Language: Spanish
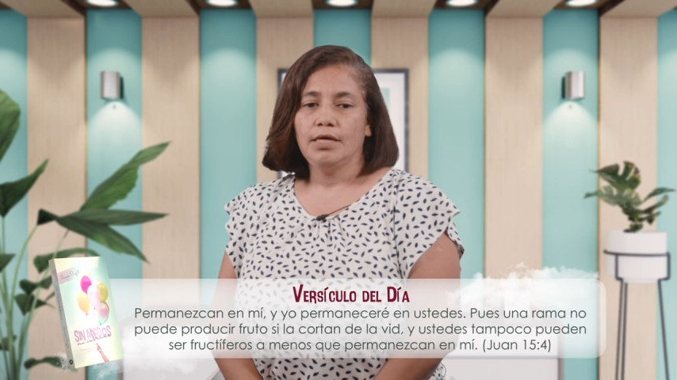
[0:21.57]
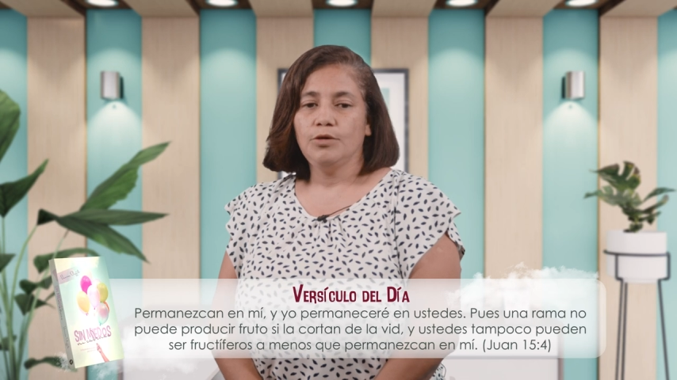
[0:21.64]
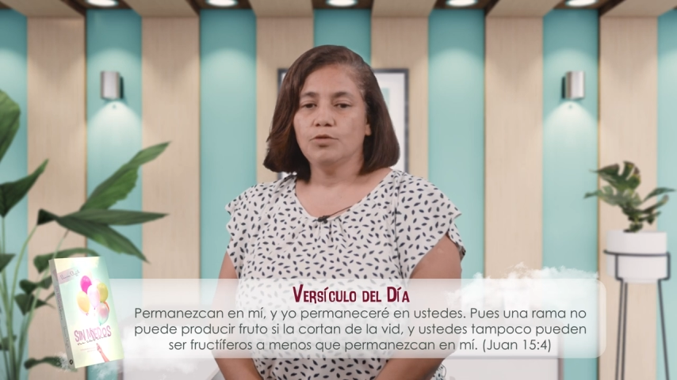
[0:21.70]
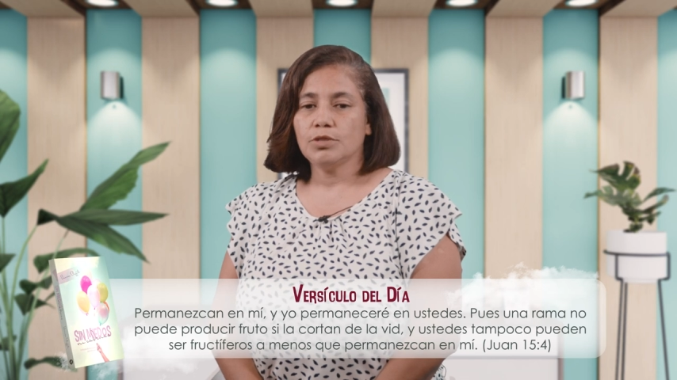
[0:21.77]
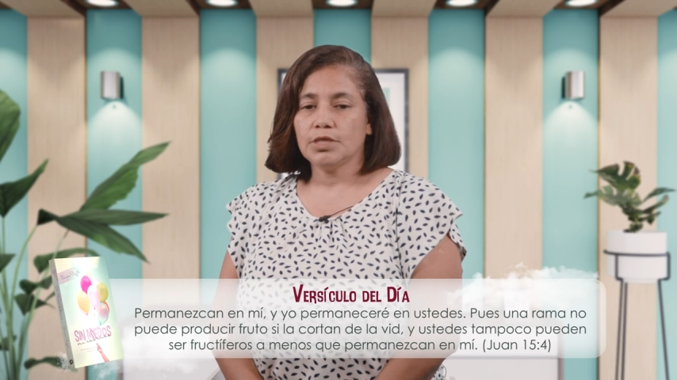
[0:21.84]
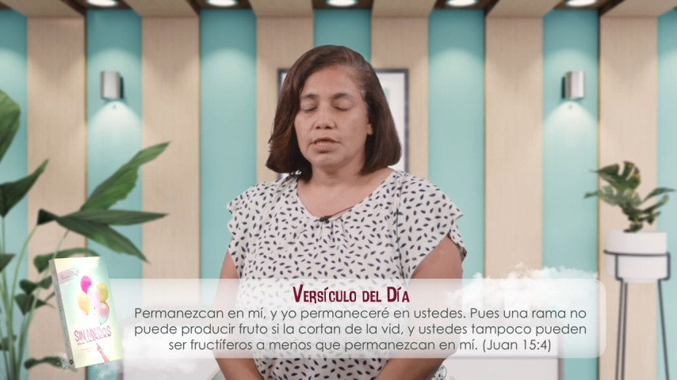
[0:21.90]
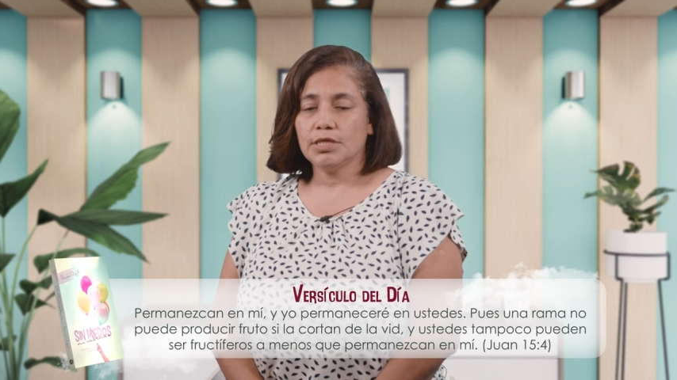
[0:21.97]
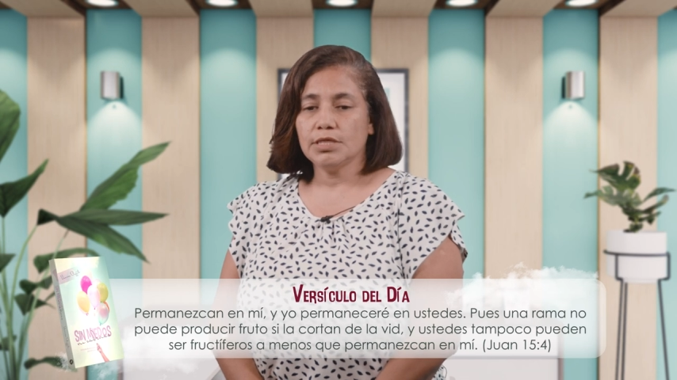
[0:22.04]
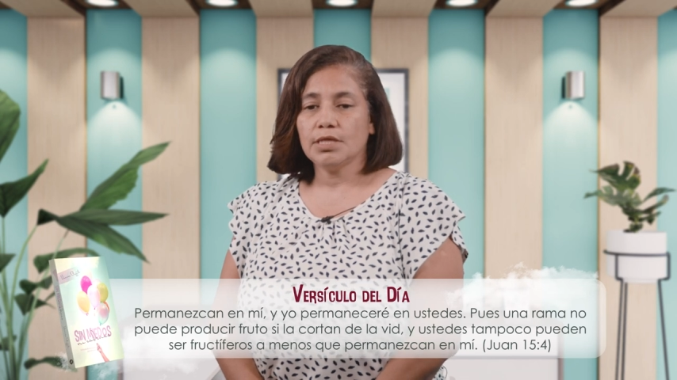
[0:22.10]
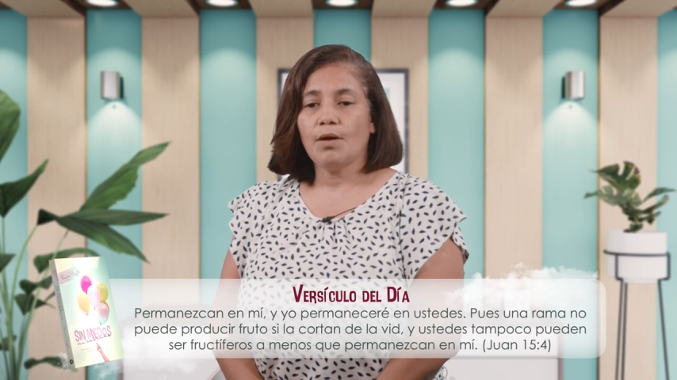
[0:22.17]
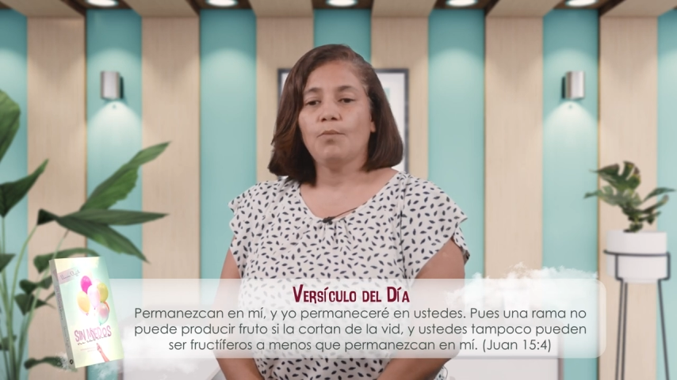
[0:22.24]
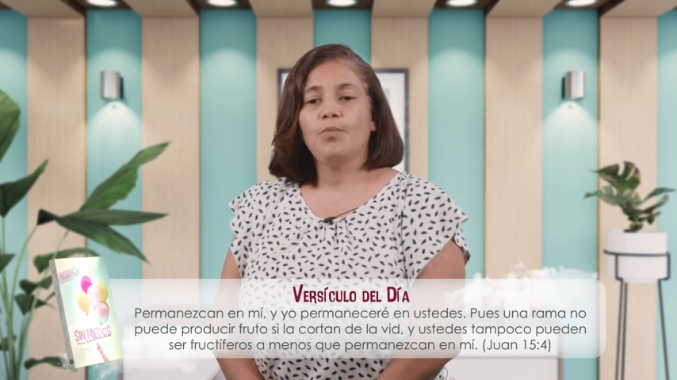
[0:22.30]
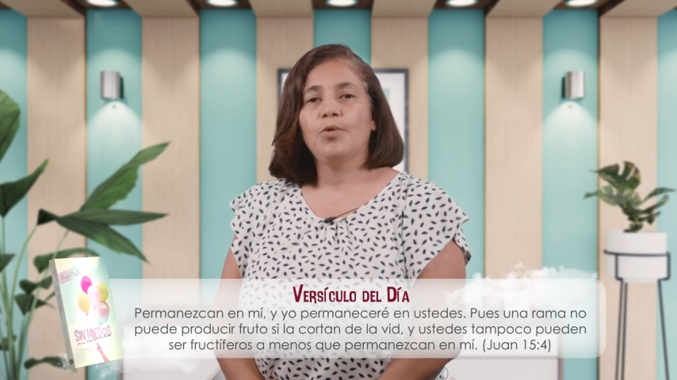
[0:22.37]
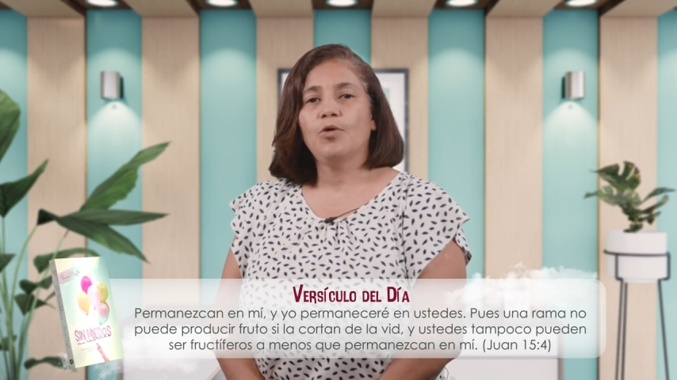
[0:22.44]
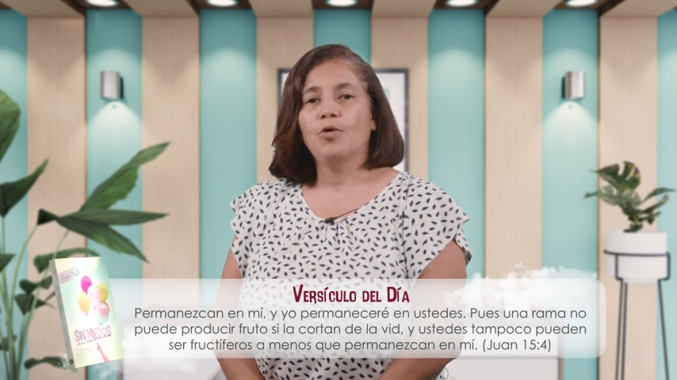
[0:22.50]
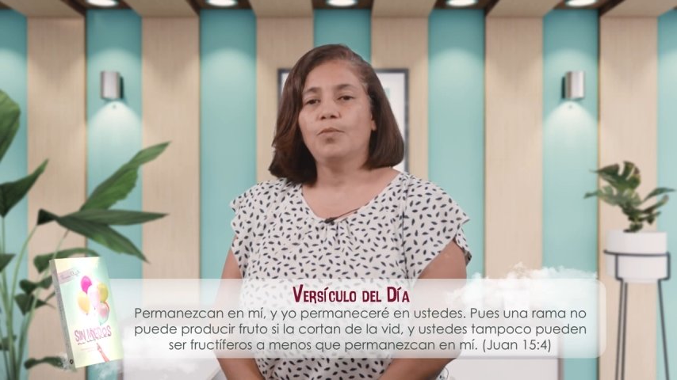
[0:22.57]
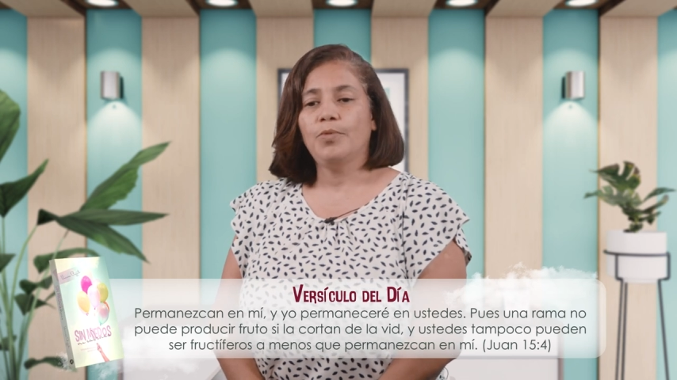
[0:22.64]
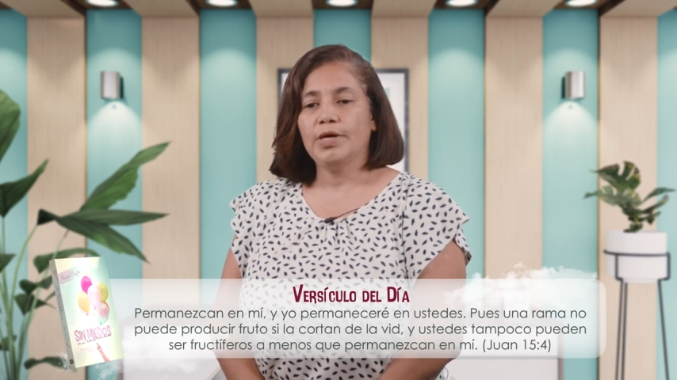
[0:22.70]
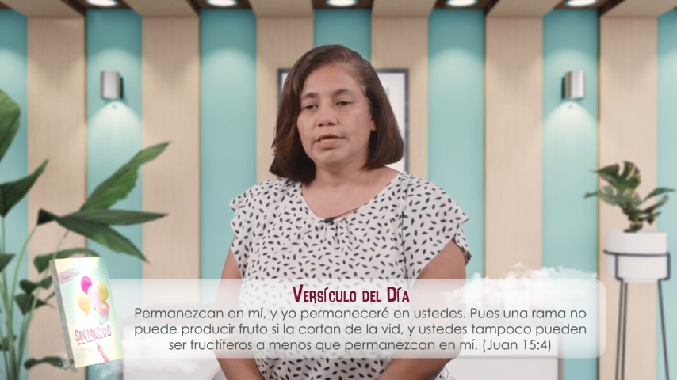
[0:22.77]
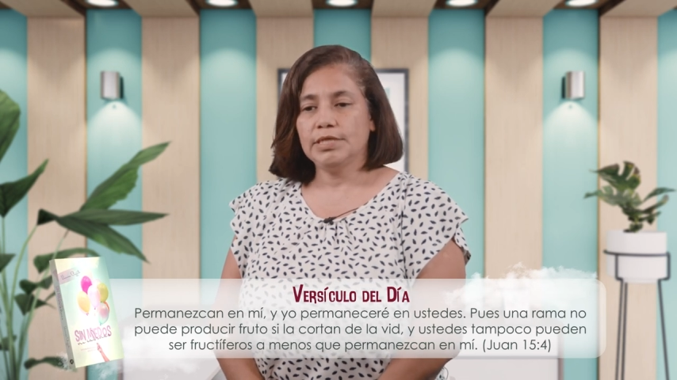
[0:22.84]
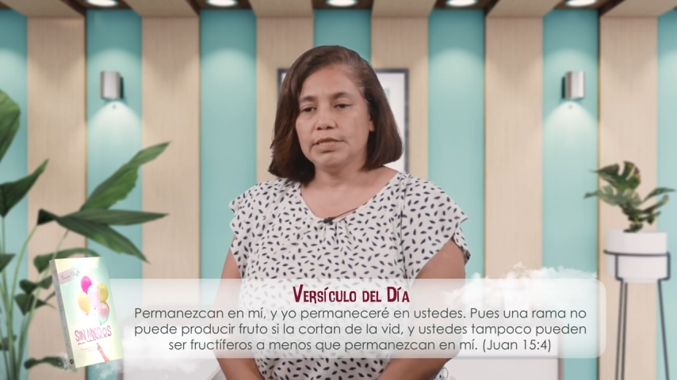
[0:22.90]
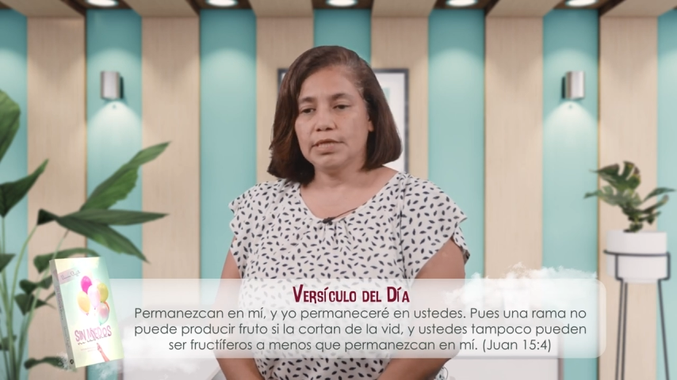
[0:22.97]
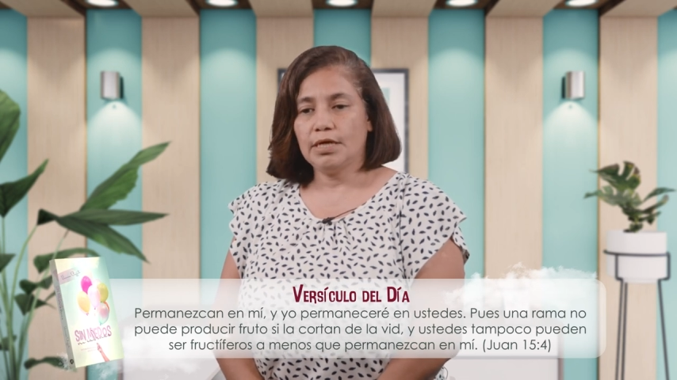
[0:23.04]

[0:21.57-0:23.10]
y ustedes tampoco pueden